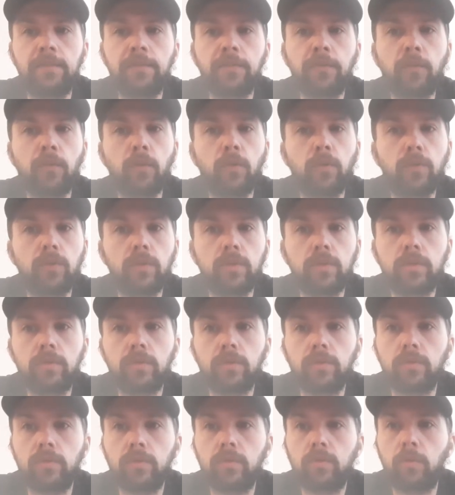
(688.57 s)
feront
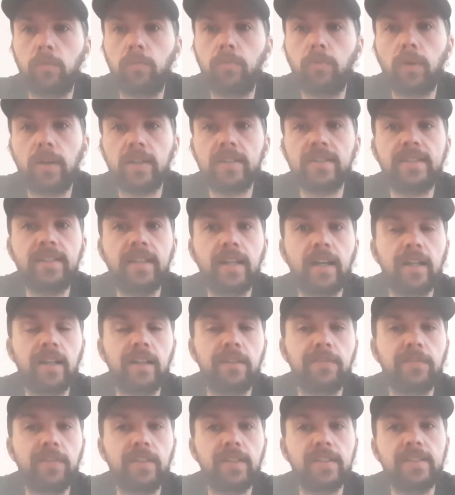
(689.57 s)
qu'on pourra se dire à
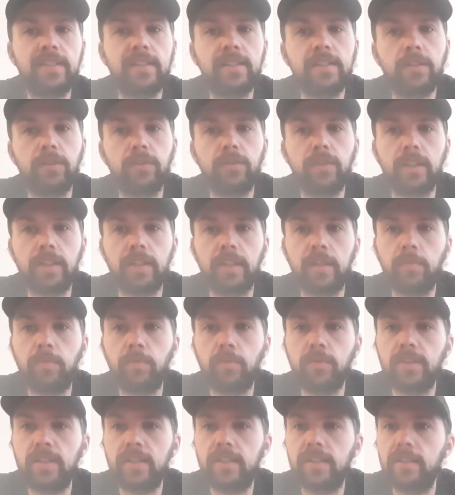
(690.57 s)
la fin si c'est une année
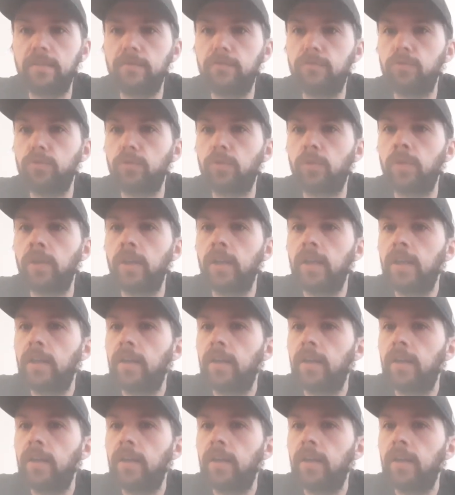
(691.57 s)
positive ou non.